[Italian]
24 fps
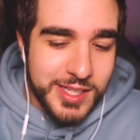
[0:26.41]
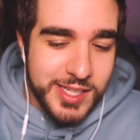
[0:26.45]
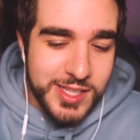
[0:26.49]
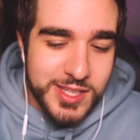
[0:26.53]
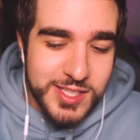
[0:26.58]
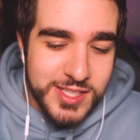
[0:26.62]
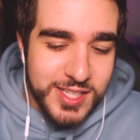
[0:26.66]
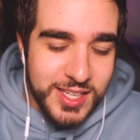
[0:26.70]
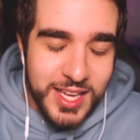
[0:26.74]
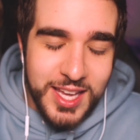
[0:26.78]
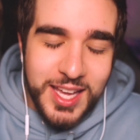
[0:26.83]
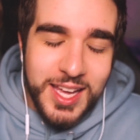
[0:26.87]

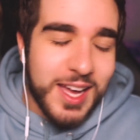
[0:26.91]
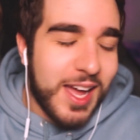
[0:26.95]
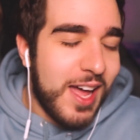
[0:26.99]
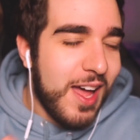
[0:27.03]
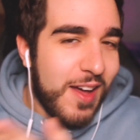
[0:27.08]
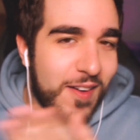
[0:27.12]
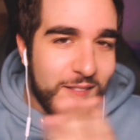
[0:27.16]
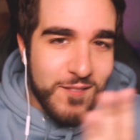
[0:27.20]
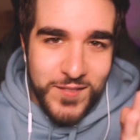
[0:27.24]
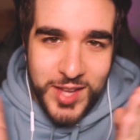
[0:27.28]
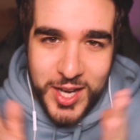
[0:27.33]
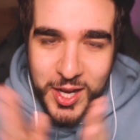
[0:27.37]
zii
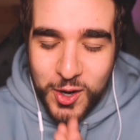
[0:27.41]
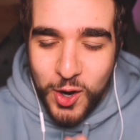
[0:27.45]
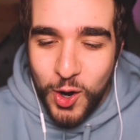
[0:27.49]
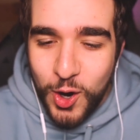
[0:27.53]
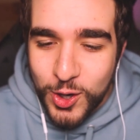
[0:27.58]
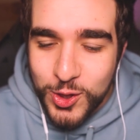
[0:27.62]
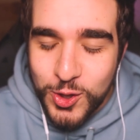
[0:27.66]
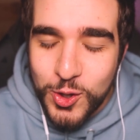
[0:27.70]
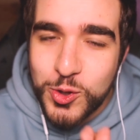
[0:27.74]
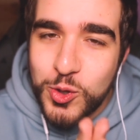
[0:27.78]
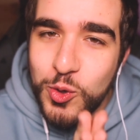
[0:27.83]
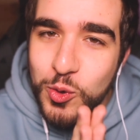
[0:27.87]
vi
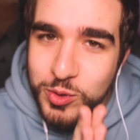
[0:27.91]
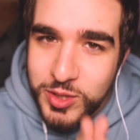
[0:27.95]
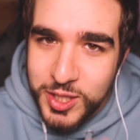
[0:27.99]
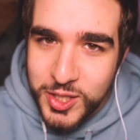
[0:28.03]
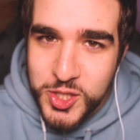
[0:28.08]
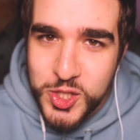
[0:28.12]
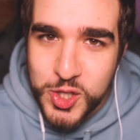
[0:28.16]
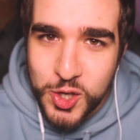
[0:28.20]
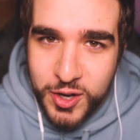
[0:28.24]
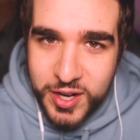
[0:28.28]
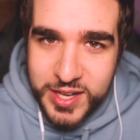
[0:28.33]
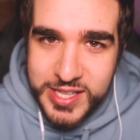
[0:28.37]
ricordo, tutti i
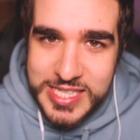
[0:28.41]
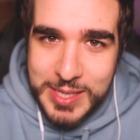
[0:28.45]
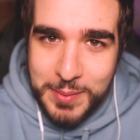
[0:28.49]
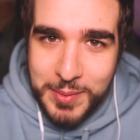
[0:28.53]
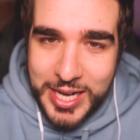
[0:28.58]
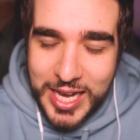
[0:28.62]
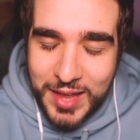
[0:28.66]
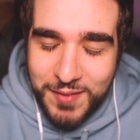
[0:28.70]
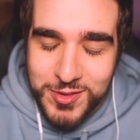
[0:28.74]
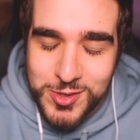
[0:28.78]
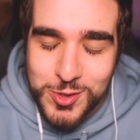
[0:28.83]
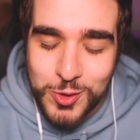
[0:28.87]
giorni siamo in
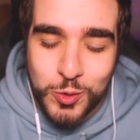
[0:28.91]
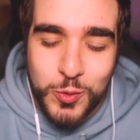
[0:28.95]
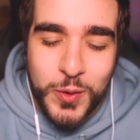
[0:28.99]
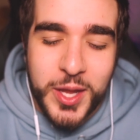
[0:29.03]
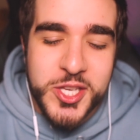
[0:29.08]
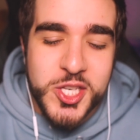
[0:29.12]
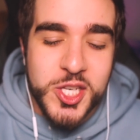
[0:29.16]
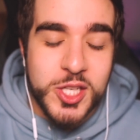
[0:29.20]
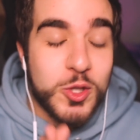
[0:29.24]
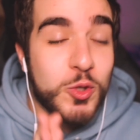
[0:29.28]
live su Twitch.